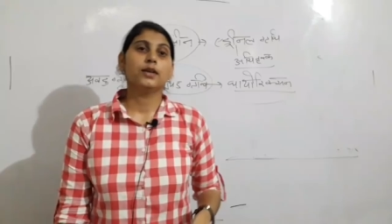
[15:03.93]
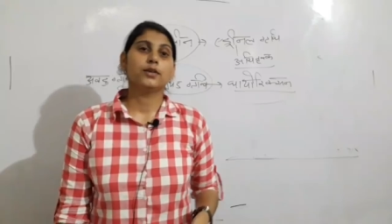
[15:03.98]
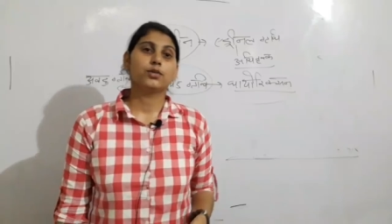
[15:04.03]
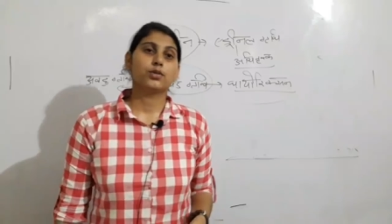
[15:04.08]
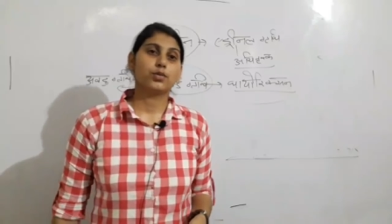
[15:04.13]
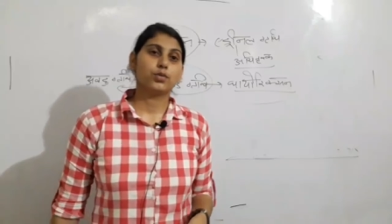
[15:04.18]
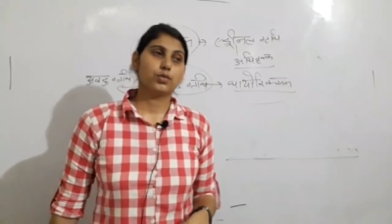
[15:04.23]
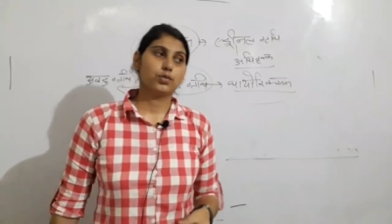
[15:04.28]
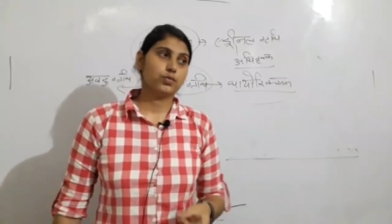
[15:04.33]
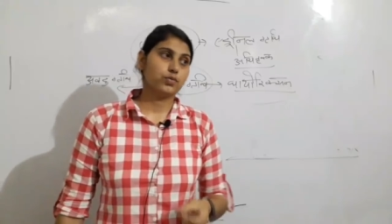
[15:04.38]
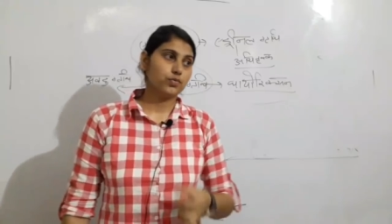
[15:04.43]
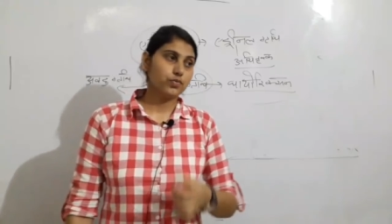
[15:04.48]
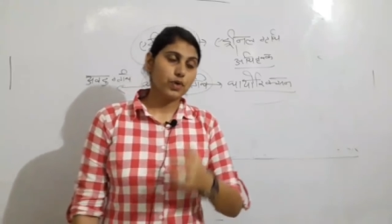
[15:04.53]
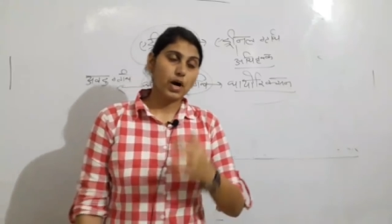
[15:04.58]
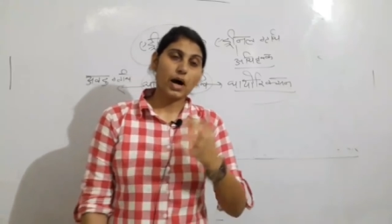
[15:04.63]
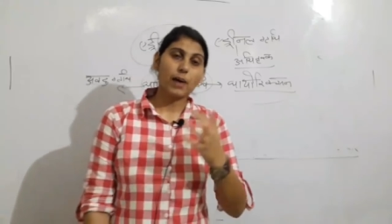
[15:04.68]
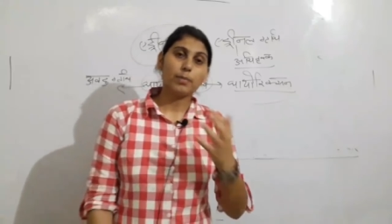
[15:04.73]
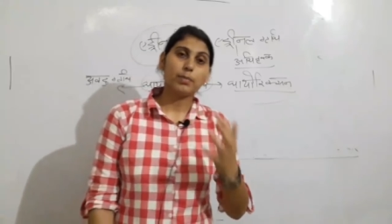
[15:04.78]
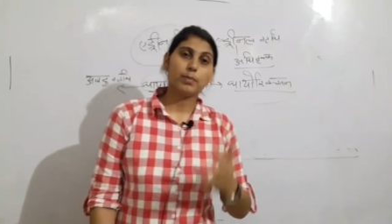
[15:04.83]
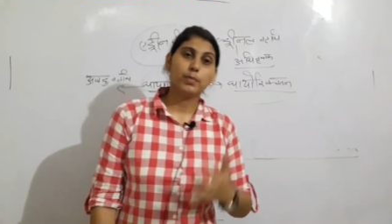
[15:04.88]
तो
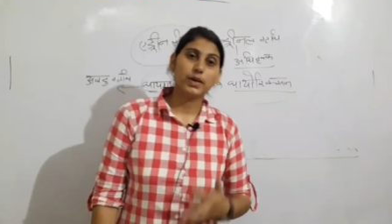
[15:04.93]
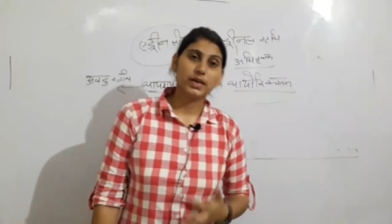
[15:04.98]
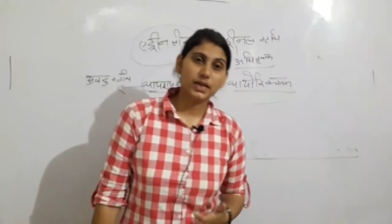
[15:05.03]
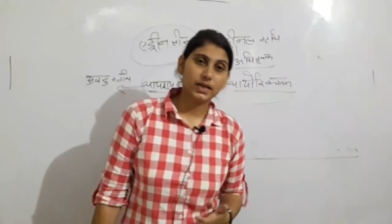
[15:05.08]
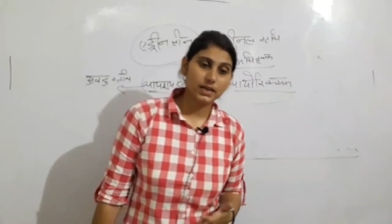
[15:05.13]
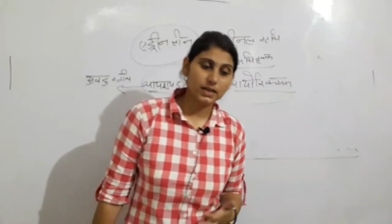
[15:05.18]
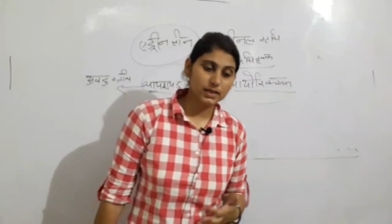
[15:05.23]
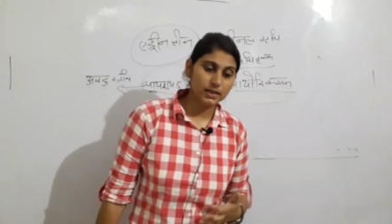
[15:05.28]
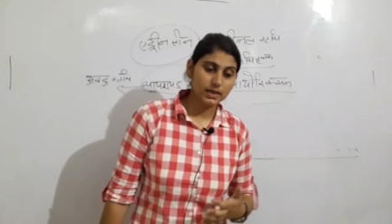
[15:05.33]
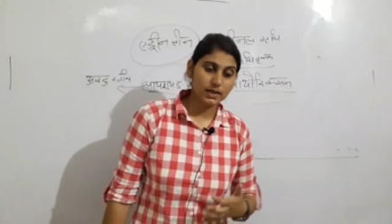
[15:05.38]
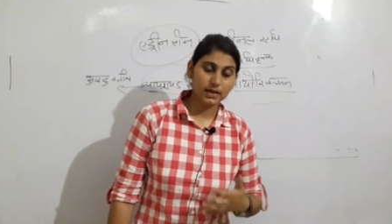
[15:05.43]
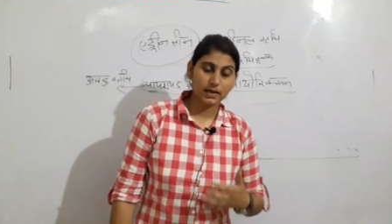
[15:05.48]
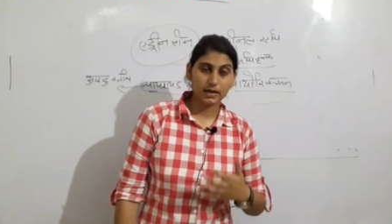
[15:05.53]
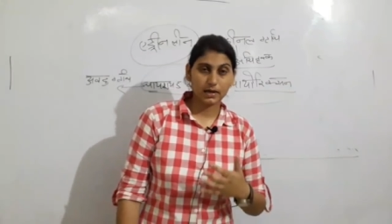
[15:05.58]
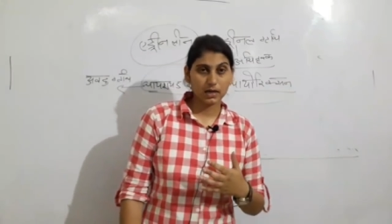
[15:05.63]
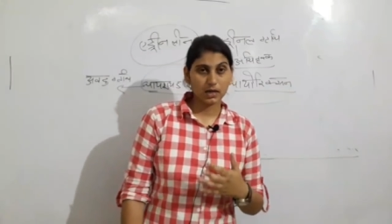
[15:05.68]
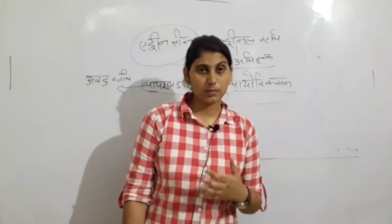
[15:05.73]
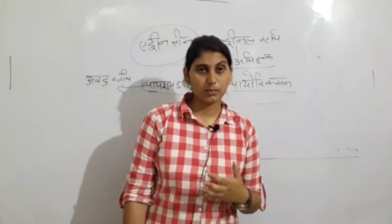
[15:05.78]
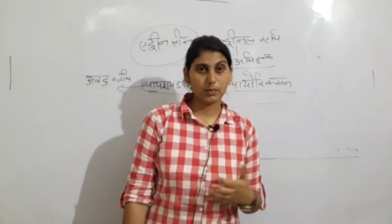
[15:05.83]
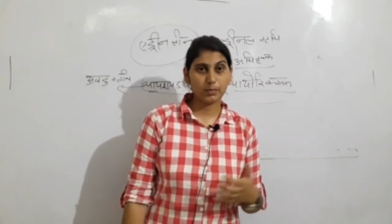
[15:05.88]
आप बने रहिए
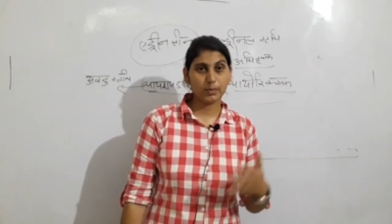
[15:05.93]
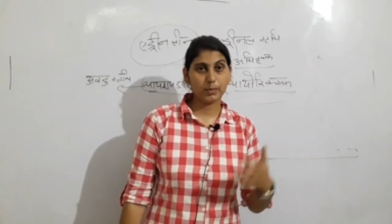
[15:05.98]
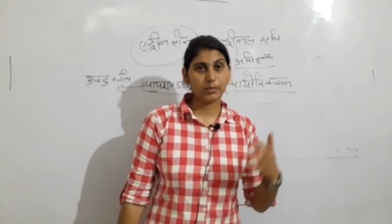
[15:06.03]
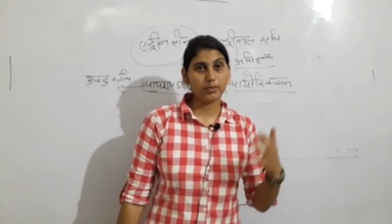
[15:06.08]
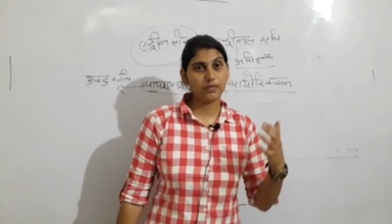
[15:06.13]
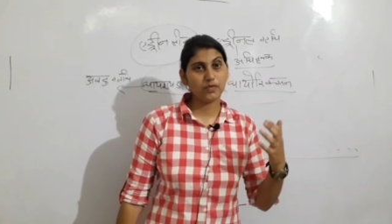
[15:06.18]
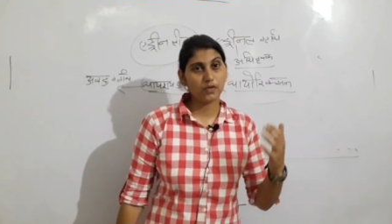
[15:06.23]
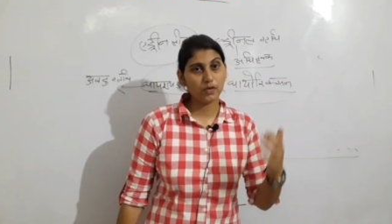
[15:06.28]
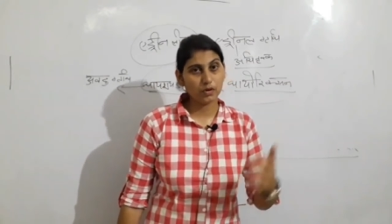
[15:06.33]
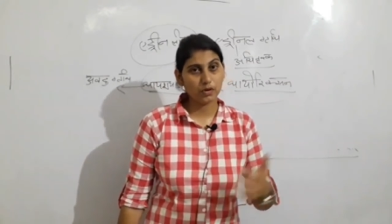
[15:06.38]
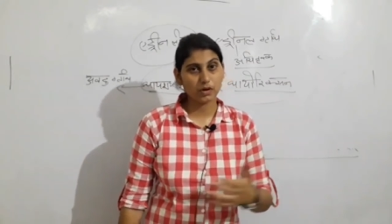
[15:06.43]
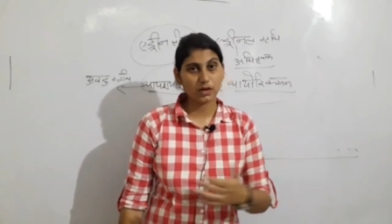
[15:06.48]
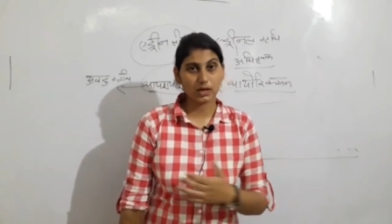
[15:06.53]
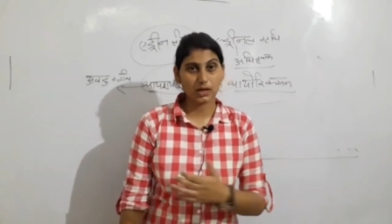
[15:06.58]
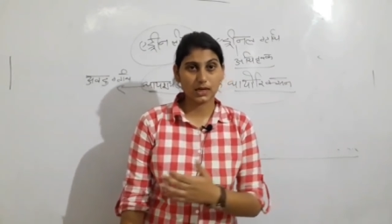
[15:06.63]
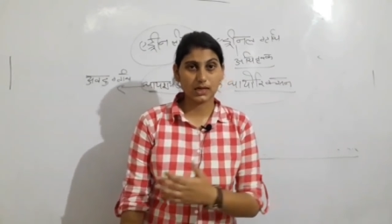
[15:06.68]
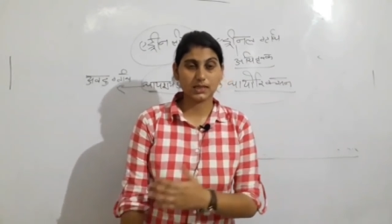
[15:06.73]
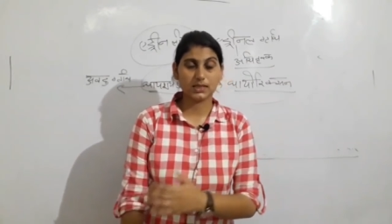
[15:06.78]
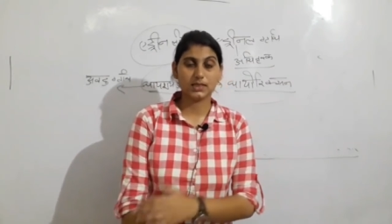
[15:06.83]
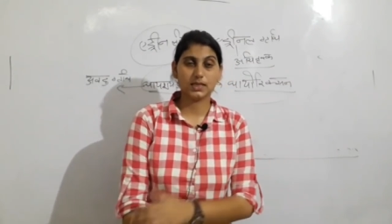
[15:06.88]
अन अकेडमी पर भी फॉलो
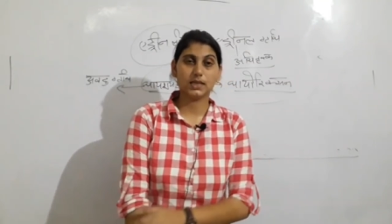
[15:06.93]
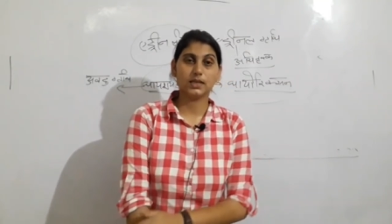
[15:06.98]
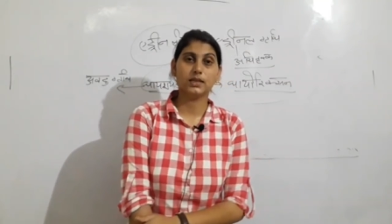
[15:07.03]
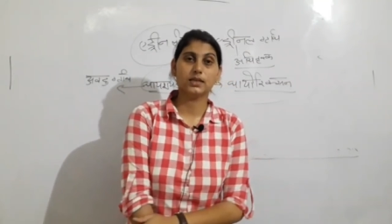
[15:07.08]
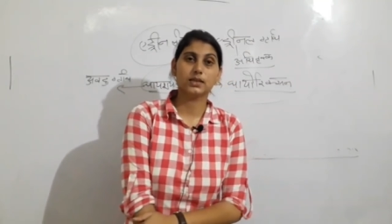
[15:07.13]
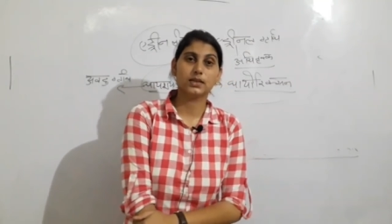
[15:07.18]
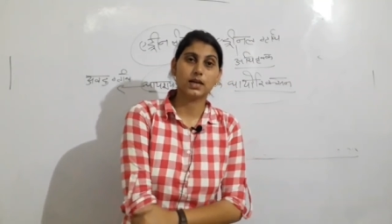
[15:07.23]
कर लीजिए